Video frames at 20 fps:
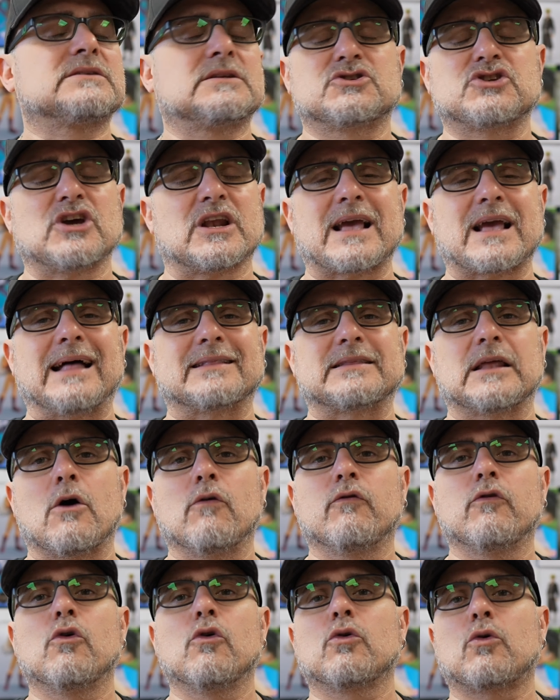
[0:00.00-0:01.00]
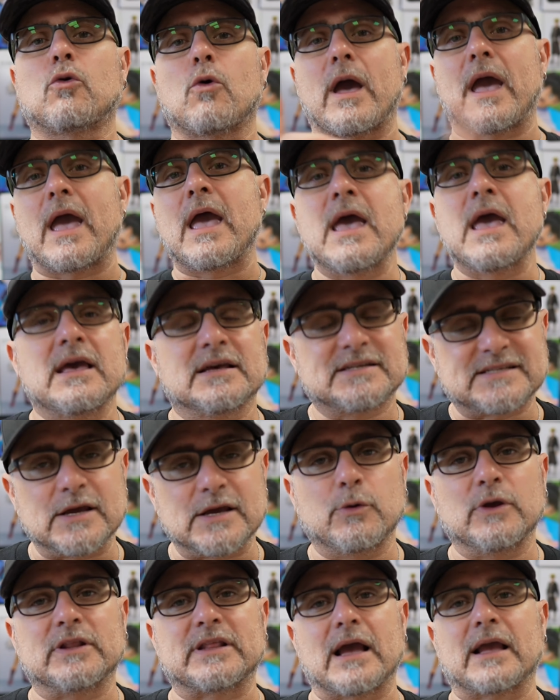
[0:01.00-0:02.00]
cercatela ovunque,
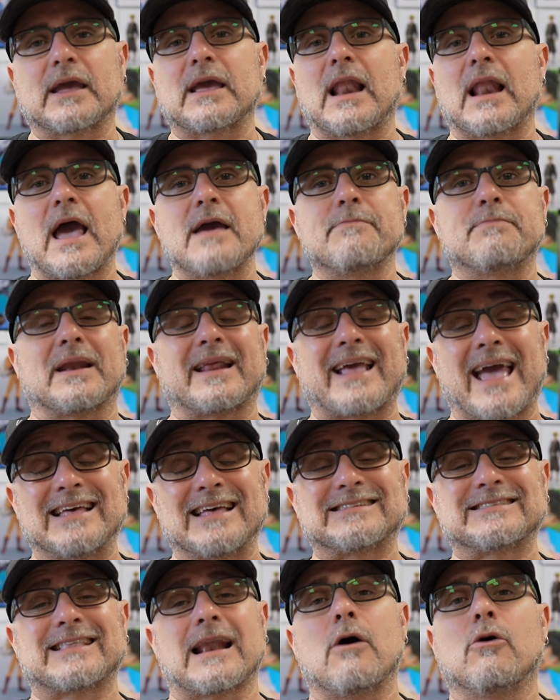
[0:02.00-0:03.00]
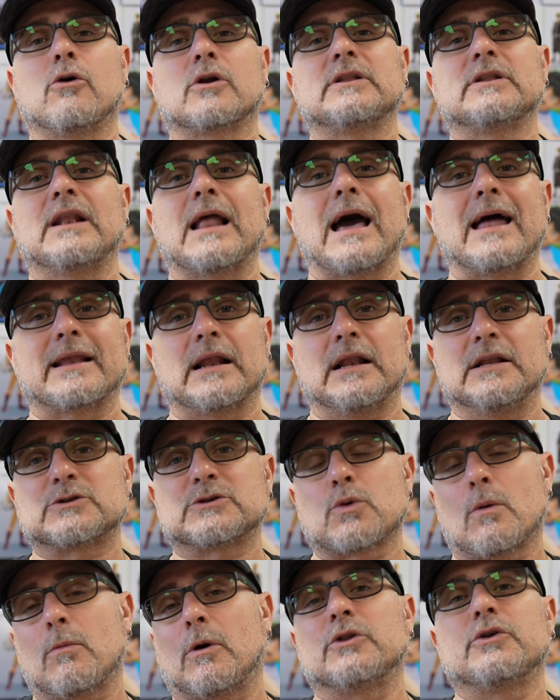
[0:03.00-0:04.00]
seguite anche lei perché è straordinaria nel
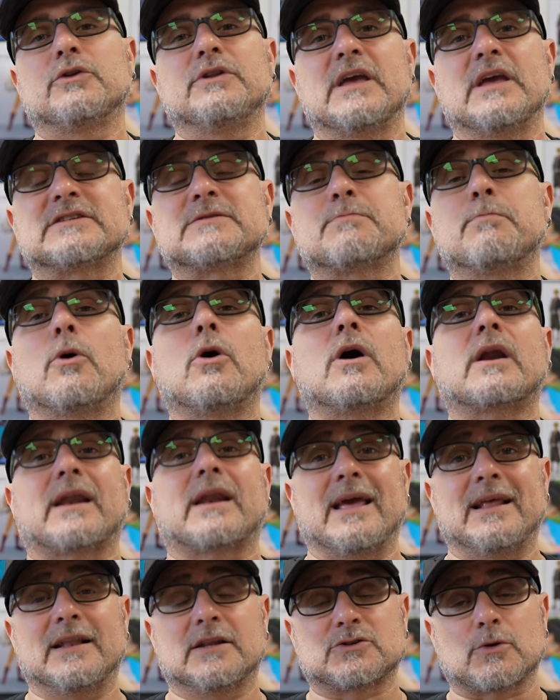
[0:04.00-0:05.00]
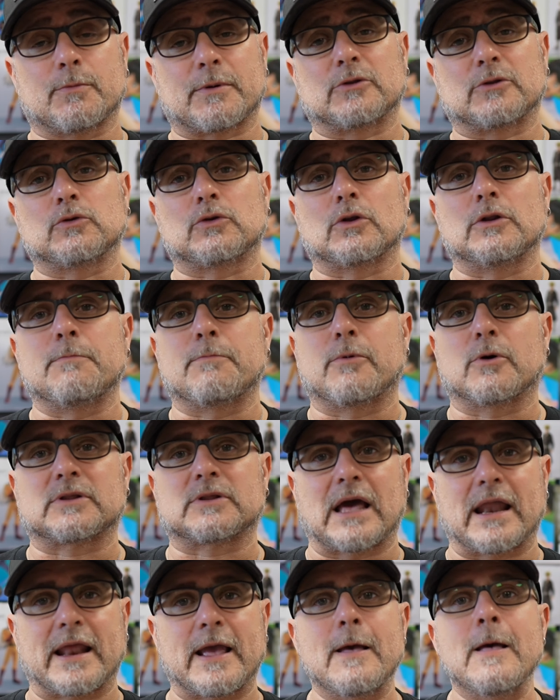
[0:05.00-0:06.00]
suo modo di esporre e soprattutto di
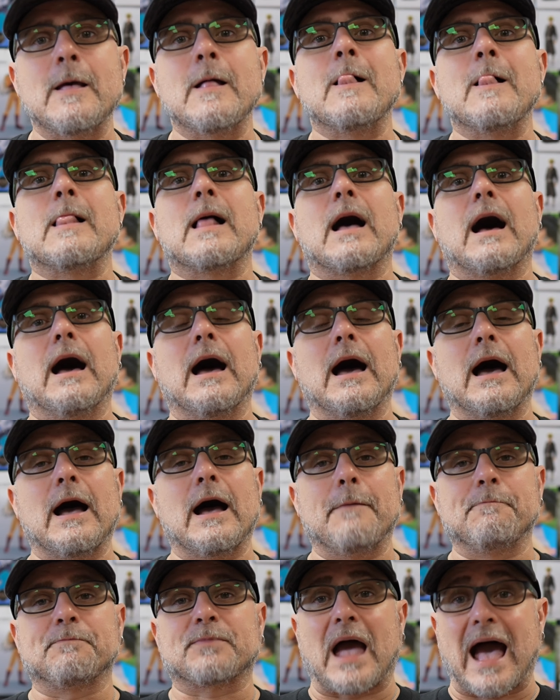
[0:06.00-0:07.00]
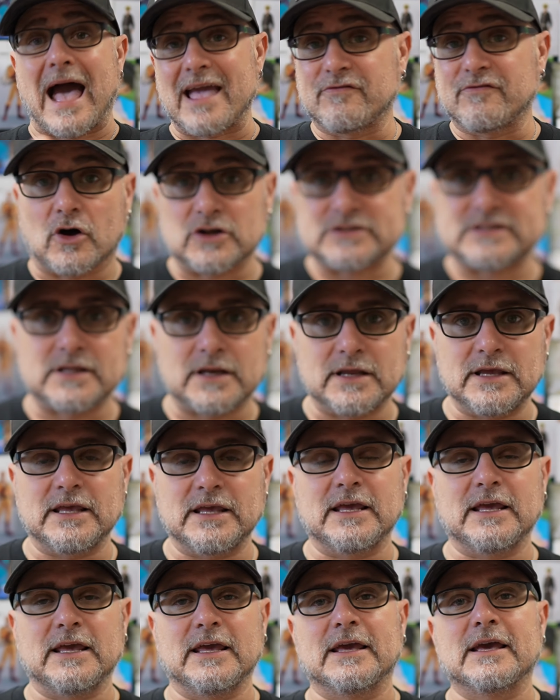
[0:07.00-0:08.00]
portare ehm,
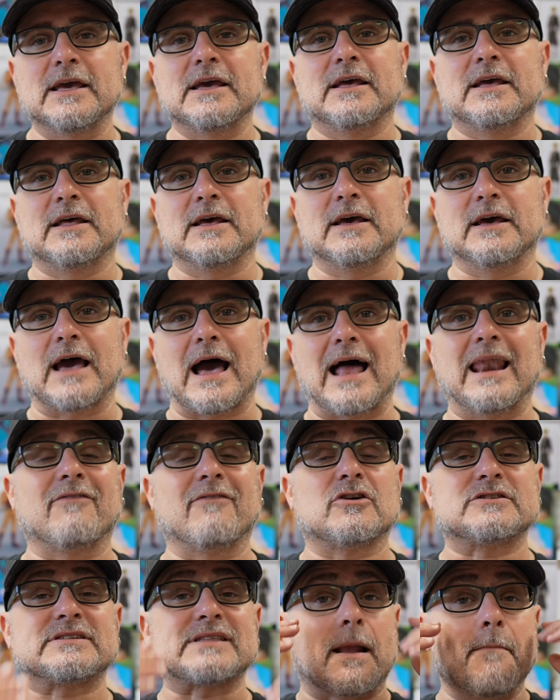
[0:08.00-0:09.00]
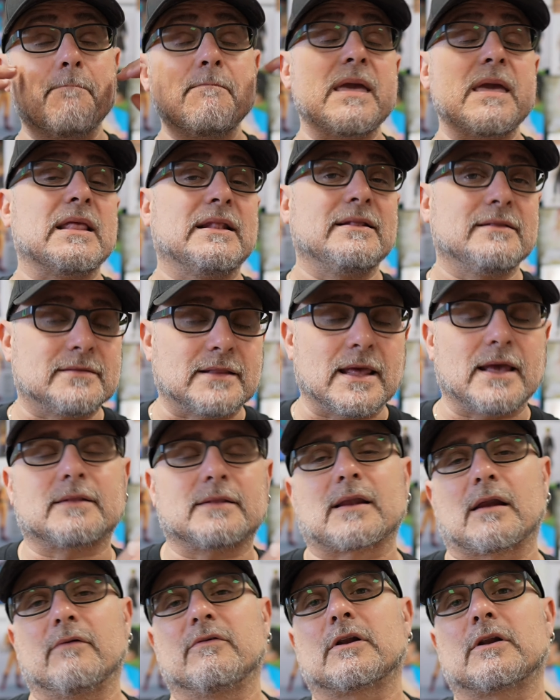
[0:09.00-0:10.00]
vostri, eh, alla vostra mente,
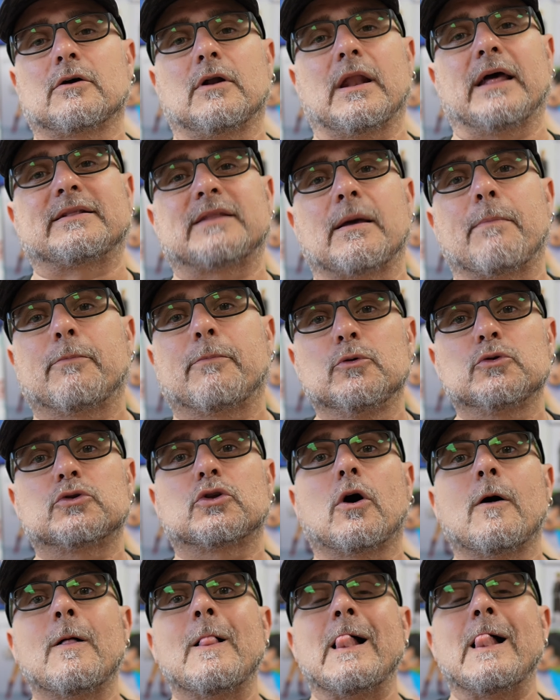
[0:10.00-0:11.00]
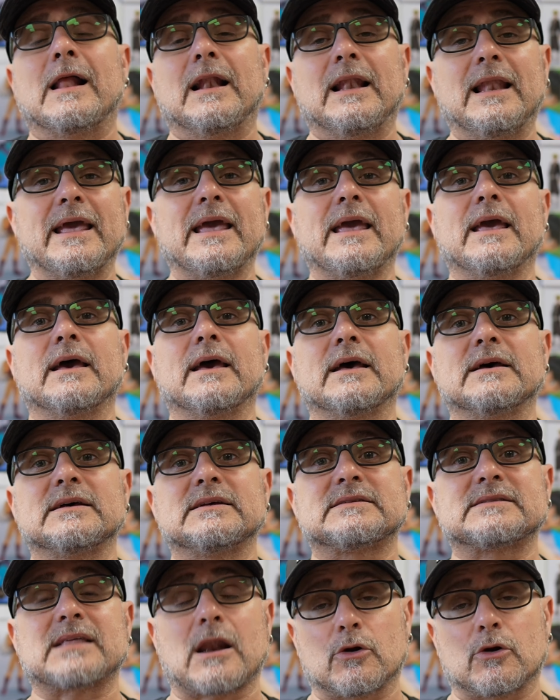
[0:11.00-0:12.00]
tra virgolette, appunto le eh,
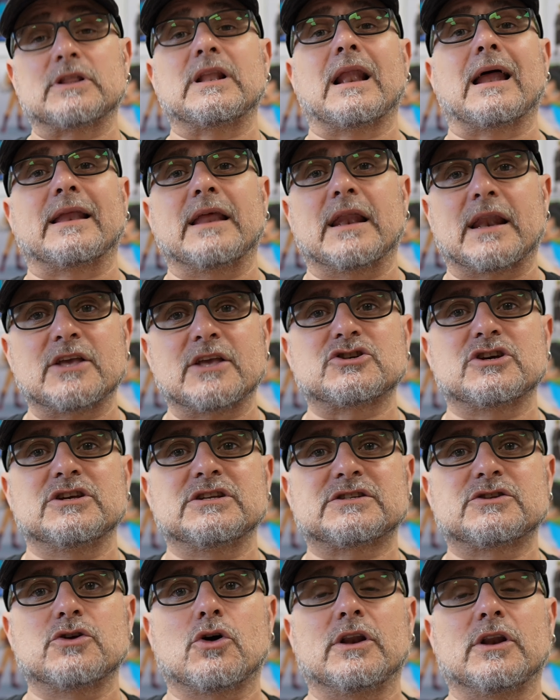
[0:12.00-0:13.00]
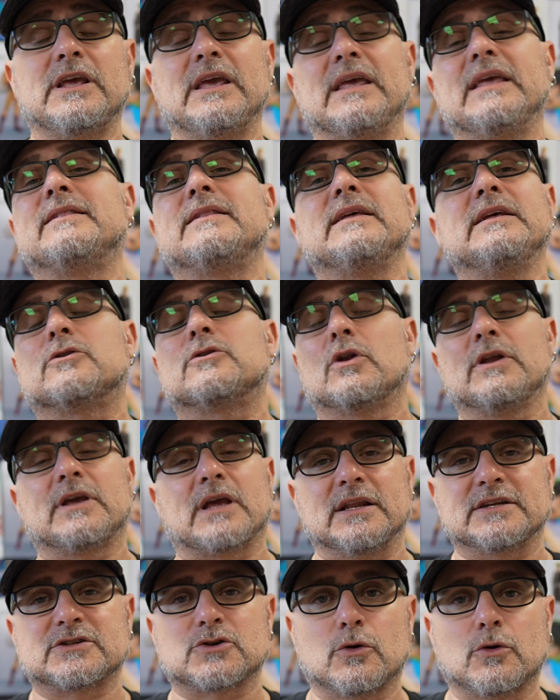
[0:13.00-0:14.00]
straordinarie recensioni, i titoli che
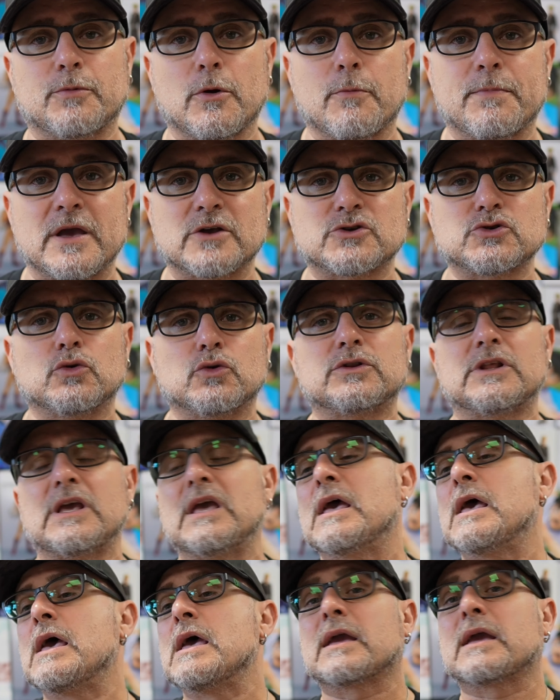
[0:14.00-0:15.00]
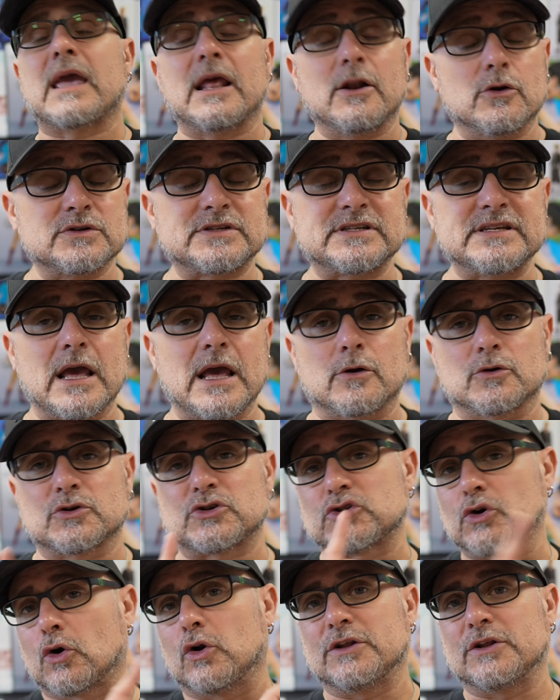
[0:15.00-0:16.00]
le sono più piaciuti, che non siano
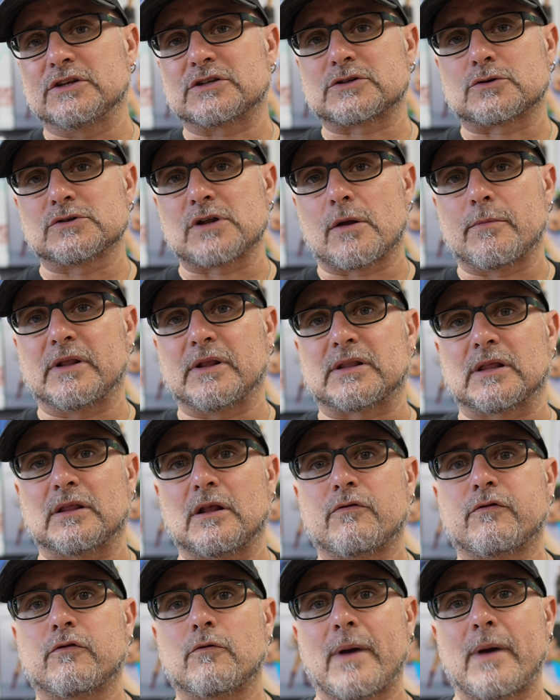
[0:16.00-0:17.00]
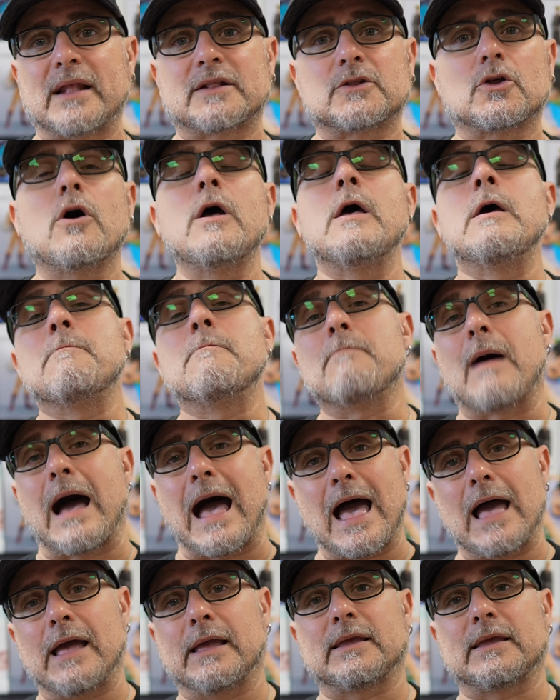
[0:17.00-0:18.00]
solo ed esclusivamente del fumetto,
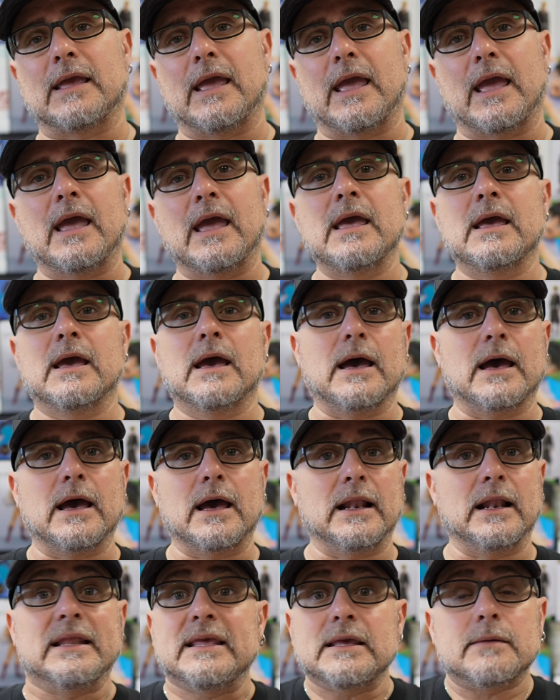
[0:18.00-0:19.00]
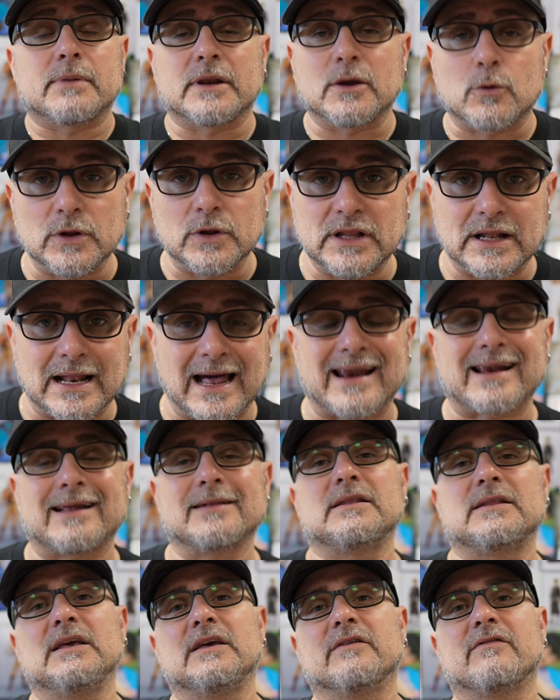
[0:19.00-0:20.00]
ma anche eh, libri, quindi
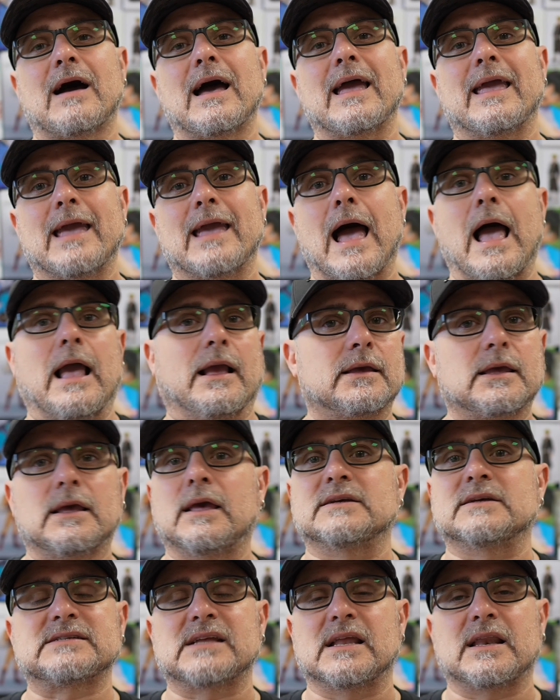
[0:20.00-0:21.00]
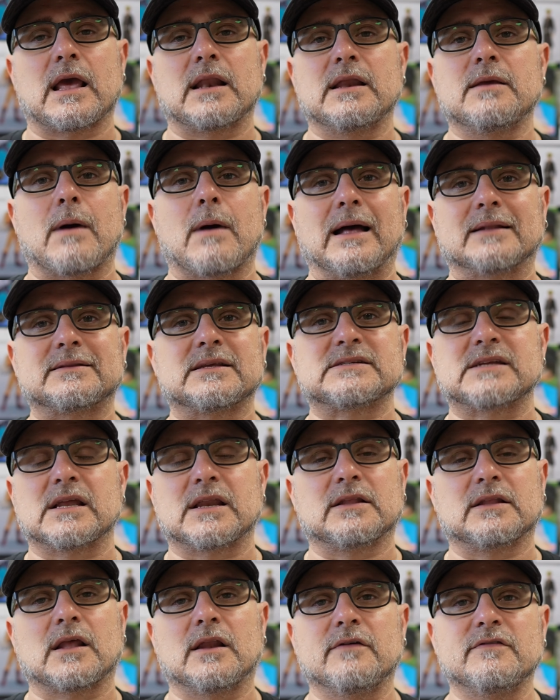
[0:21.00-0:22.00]
narrativa e anche serie animate,
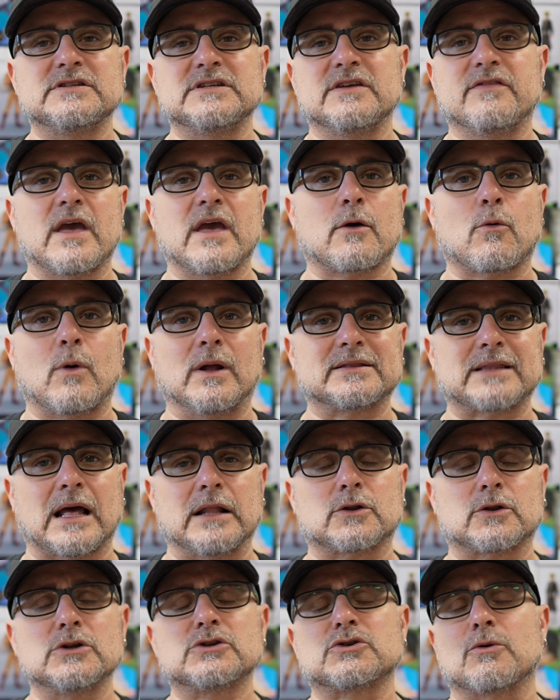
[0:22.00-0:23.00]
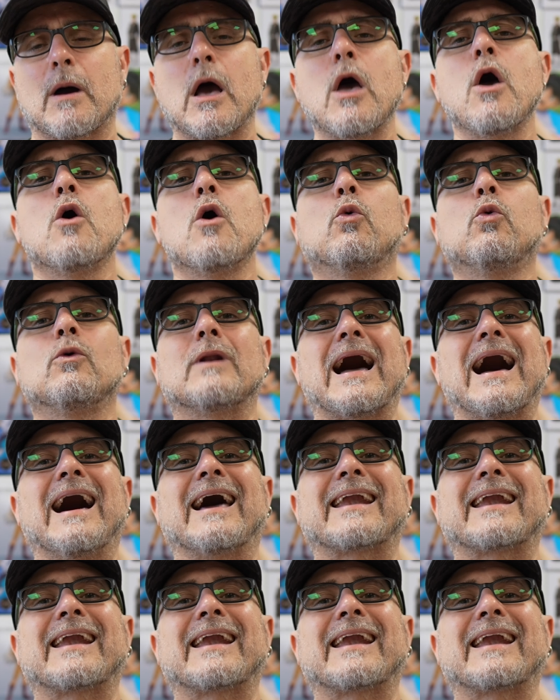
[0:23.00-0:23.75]
serie televisive e quant'altro, insomma, una,